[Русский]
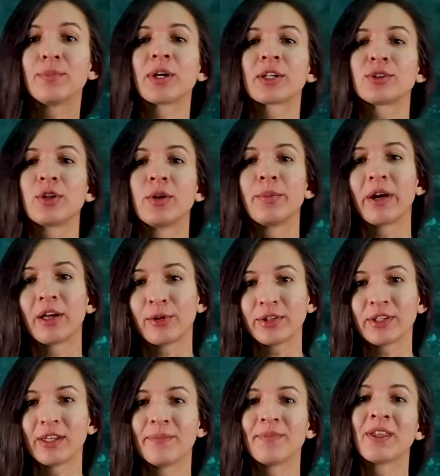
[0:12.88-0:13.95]
и морской
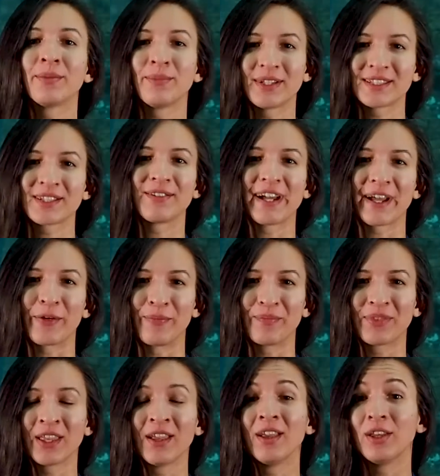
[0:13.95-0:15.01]
биологии «Москвариум».
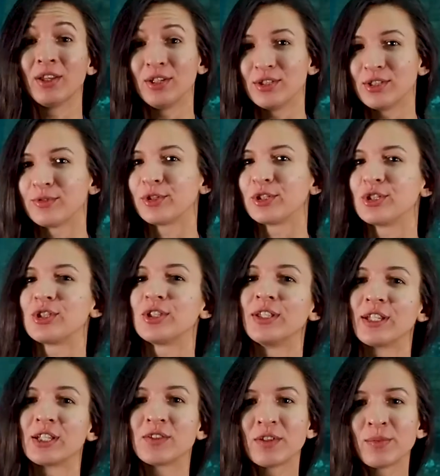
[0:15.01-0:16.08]
И
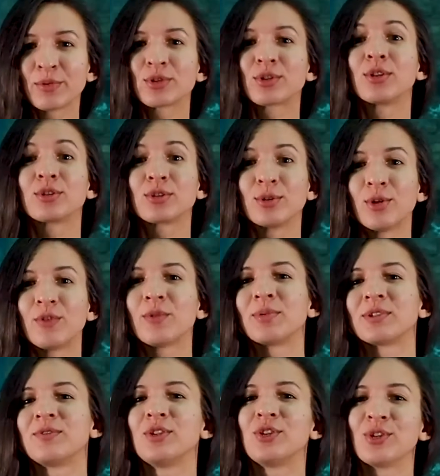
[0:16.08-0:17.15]
сегодняшний наш выпуск снова
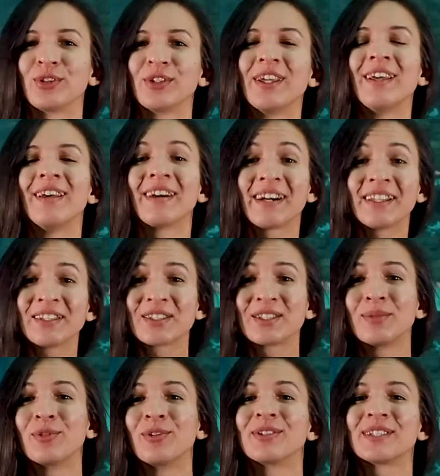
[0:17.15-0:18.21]
посвящен
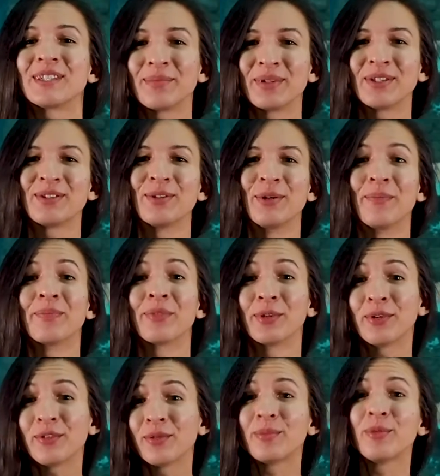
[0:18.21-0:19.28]
радостному событию –
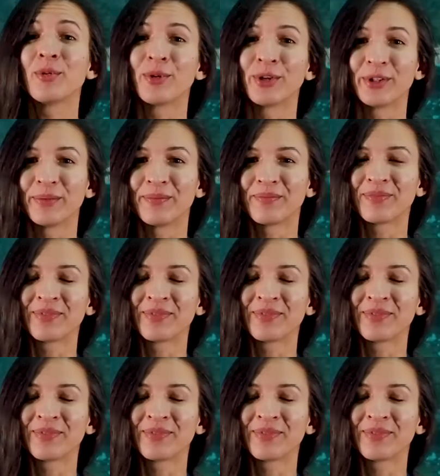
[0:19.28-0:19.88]
Новому году.